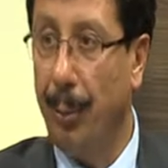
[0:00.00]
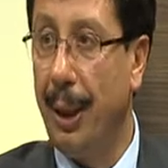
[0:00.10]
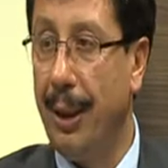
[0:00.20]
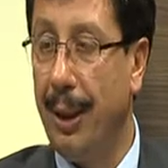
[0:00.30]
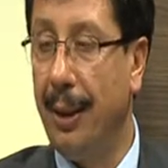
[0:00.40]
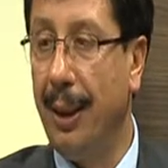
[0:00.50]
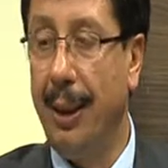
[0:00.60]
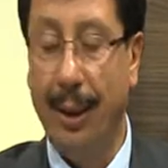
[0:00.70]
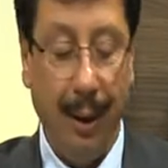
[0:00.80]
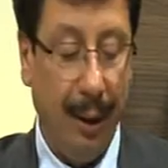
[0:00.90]
Bazen de
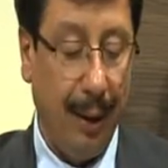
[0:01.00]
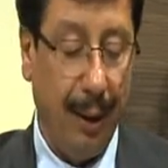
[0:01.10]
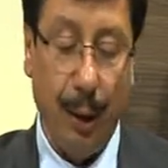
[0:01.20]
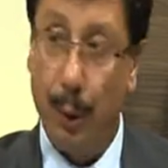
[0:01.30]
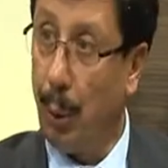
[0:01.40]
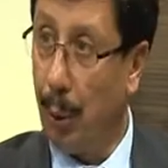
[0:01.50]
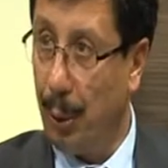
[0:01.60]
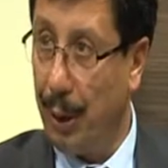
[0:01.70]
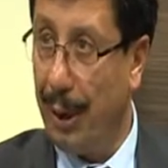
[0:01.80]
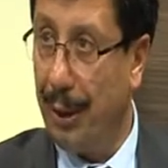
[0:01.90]
e,
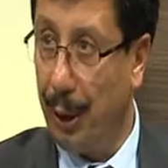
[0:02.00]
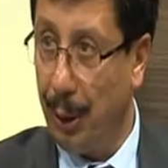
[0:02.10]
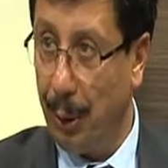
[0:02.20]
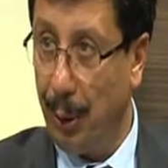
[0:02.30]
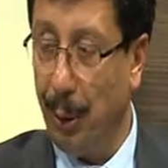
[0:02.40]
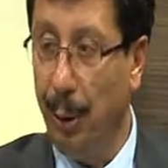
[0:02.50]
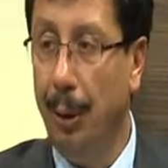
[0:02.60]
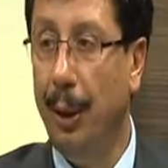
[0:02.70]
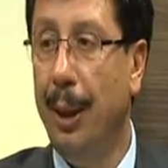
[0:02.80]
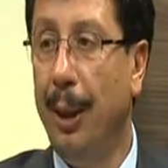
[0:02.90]
zorluklar da çekiyorduk.
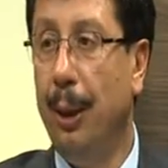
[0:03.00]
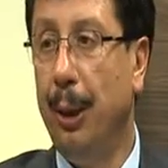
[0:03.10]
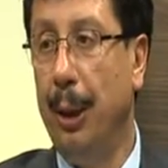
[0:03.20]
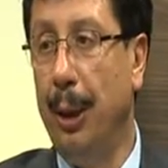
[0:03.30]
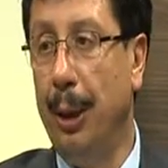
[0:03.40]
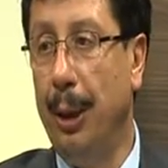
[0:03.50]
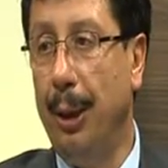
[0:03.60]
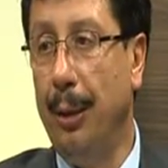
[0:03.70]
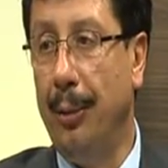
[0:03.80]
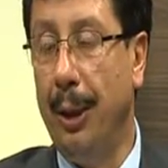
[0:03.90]
Evet.
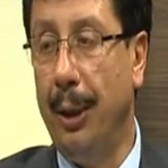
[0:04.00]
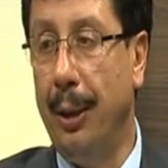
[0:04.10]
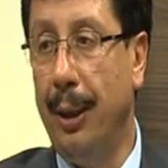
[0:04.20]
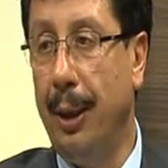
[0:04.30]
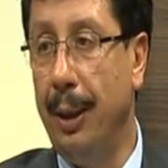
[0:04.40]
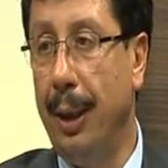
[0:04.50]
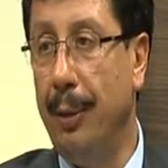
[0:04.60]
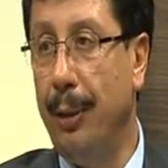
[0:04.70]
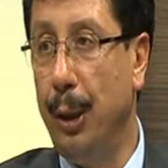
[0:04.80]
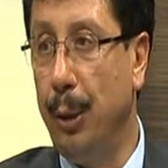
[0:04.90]
Ve diğer
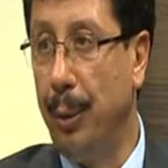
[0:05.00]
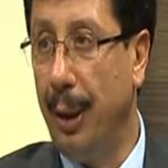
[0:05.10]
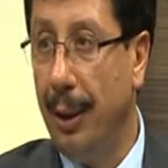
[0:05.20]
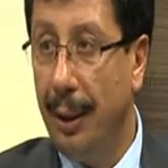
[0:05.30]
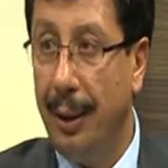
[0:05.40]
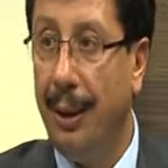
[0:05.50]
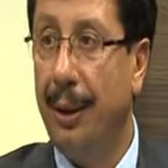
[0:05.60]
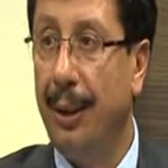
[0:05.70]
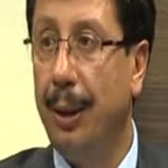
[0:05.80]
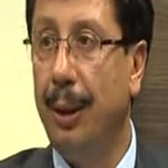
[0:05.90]
taraftan güvenlikle
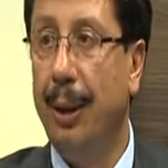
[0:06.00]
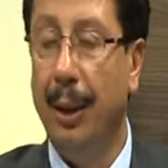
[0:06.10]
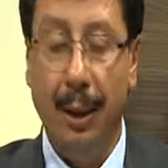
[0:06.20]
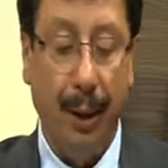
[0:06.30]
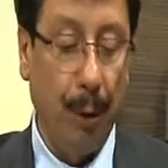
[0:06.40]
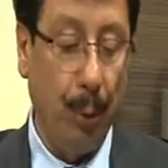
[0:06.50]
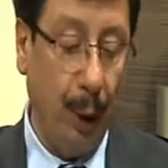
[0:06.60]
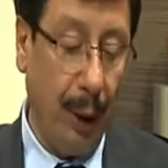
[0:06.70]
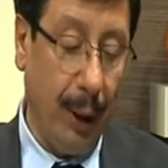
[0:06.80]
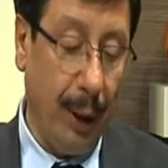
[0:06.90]
ilgili e,
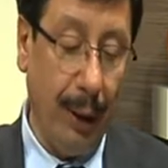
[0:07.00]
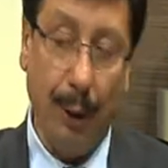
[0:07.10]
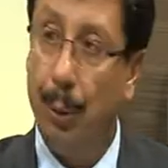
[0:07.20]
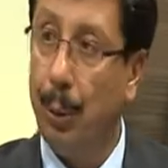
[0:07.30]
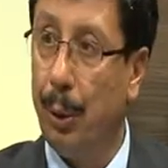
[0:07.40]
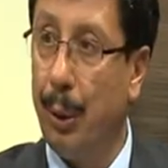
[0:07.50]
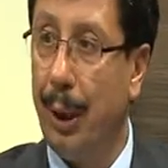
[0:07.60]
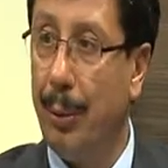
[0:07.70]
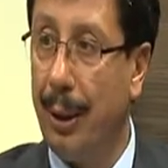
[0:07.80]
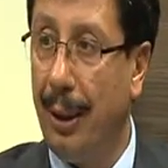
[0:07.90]
buraya gelecek
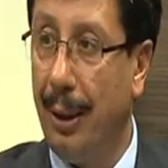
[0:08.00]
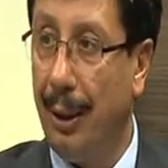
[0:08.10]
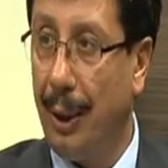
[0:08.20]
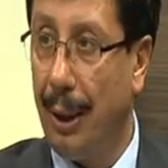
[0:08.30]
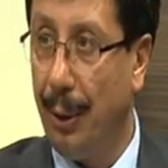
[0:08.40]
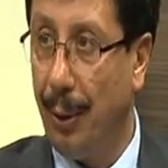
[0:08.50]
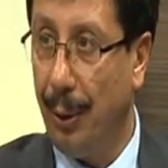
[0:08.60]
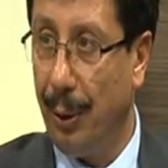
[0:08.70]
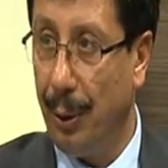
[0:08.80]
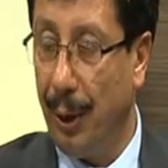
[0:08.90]
kuruluşlarımızın endişeleri
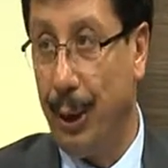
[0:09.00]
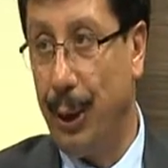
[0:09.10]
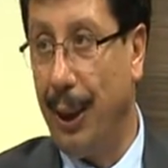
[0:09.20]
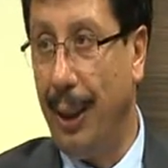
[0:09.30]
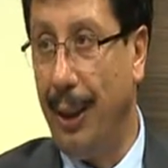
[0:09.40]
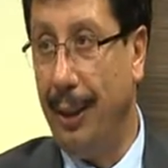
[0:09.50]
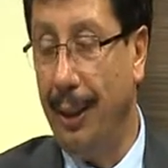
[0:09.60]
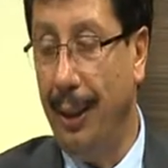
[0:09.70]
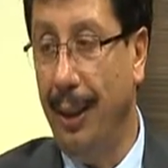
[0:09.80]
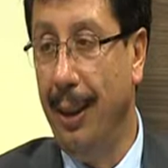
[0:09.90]
oluyordu açık
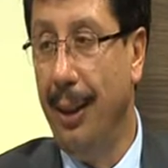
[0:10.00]
alanda.